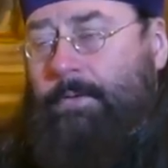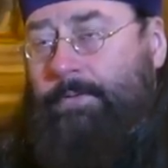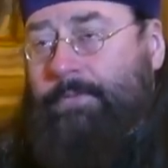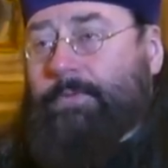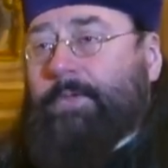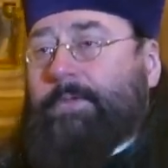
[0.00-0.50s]
у
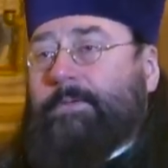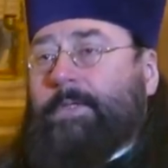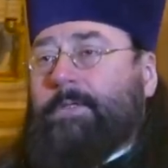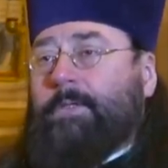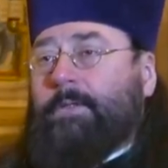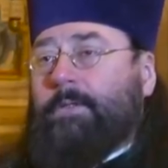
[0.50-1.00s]
него
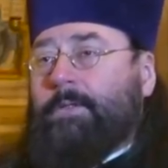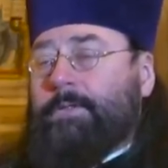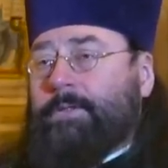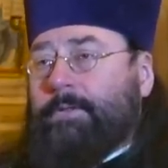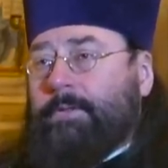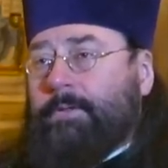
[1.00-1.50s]
Евангелие
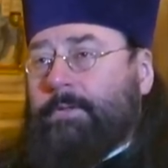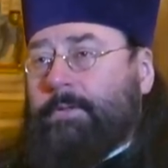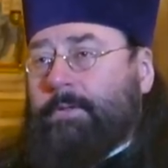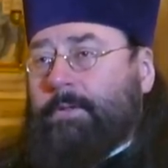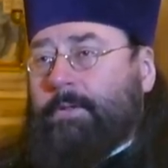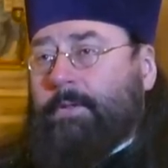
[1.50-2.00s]
лежит.
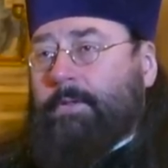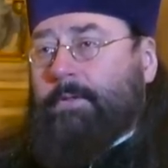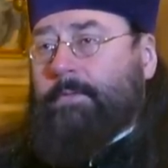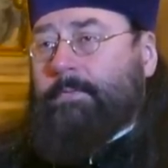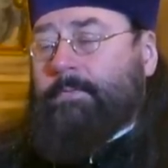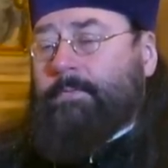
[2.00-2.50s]

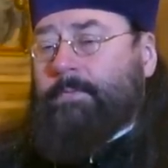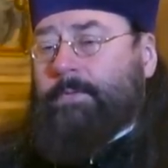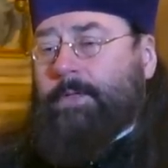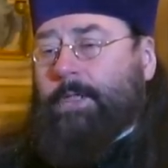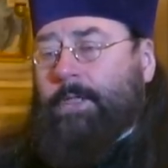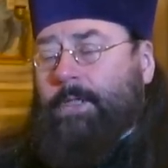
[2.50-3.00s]
Вот.
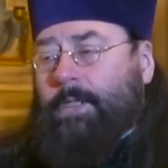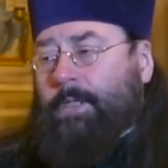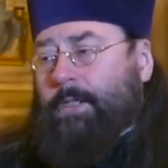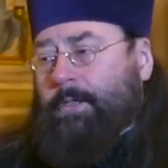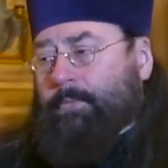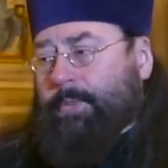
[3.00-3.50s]

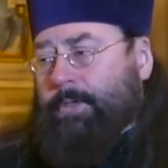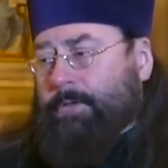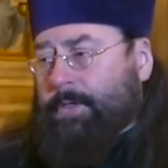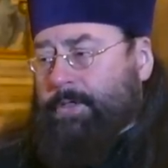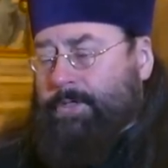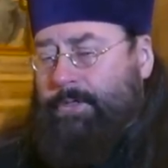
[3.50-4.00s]

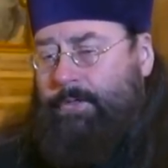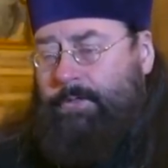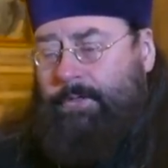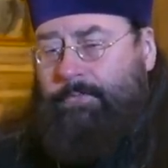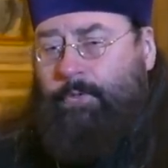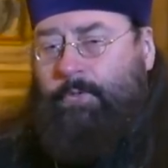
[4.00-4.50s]
Блиндаж
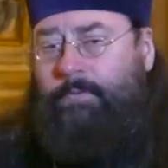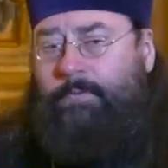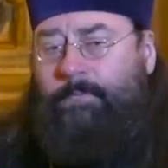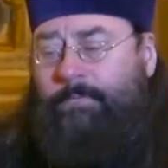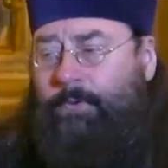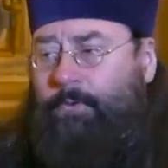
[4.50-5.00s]
на
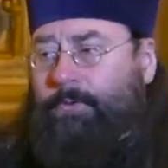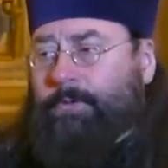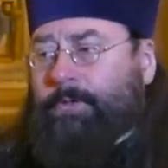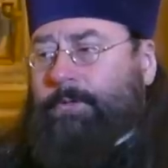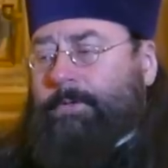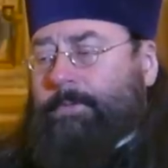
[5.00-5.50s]
Волховском
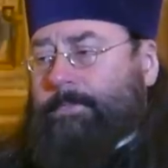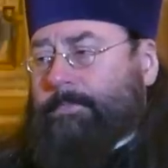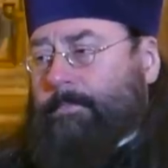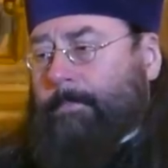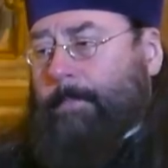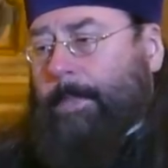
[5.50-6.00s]
фронте,
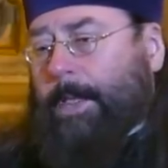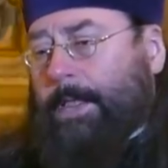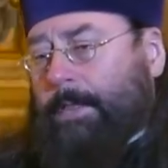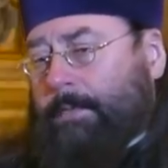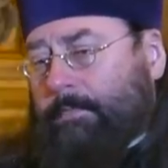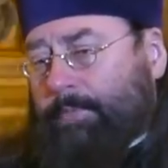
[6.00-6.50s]

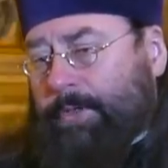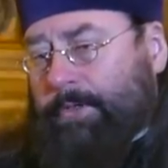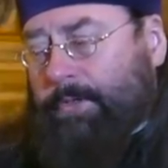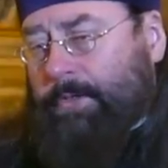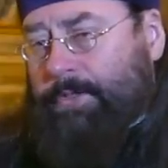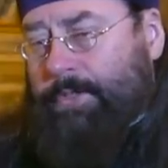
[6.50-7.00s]

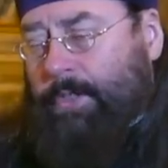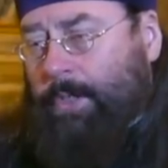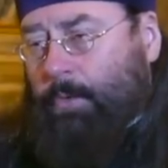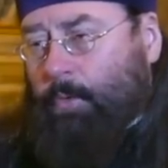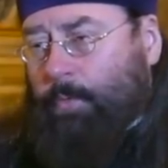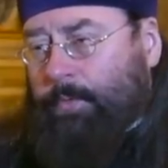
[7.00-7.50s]
впереди наших
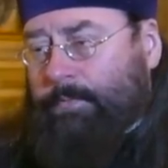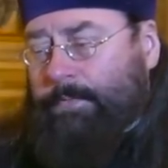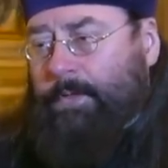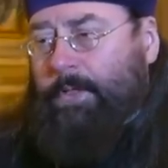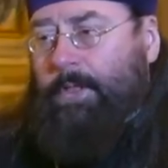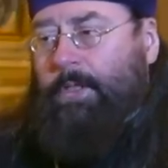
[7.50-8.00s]
окопов,
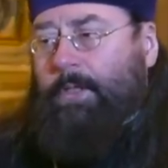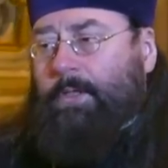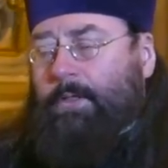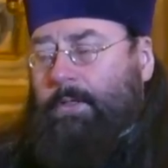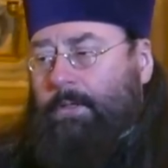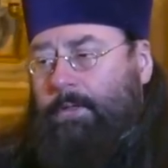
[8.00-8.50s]

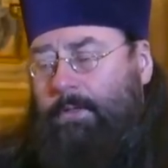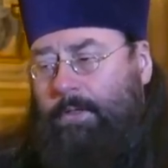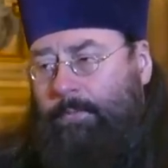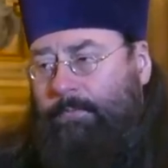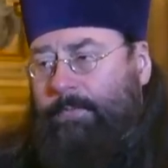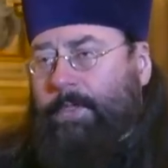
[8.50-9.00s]
э,
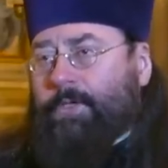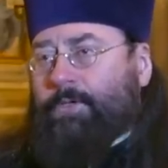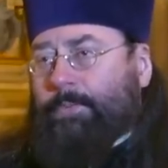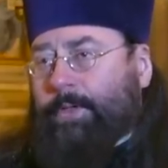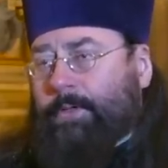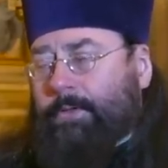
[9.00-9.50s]
камуфляж
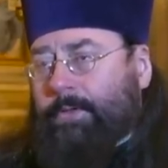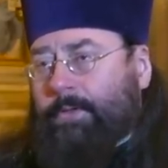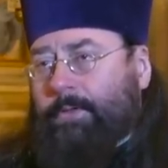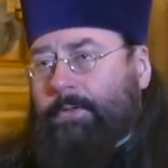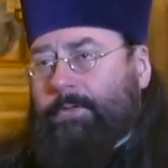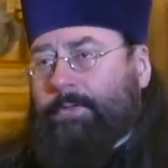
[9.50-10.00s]
белый,
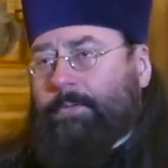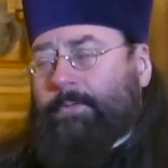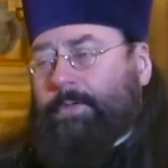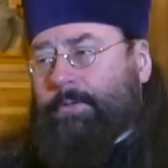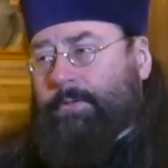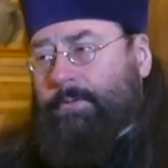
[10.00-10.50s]

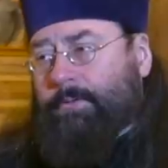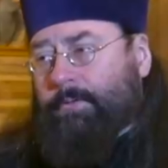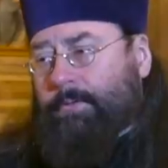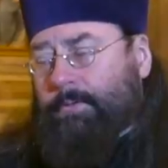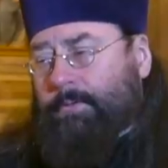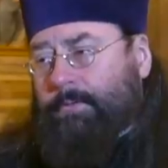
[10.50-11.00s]
зимний,
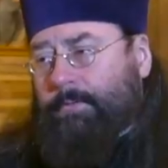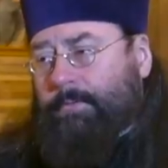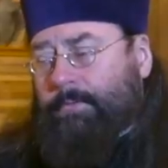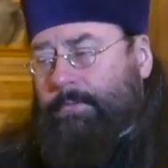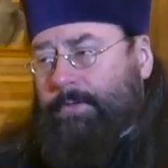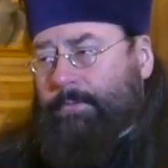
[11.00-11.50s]

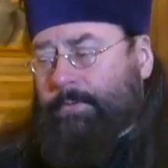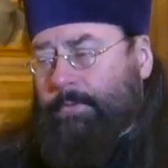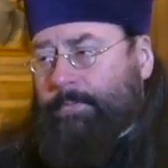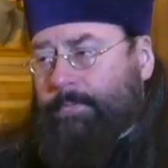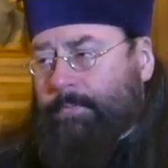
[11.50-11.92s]
э, зимний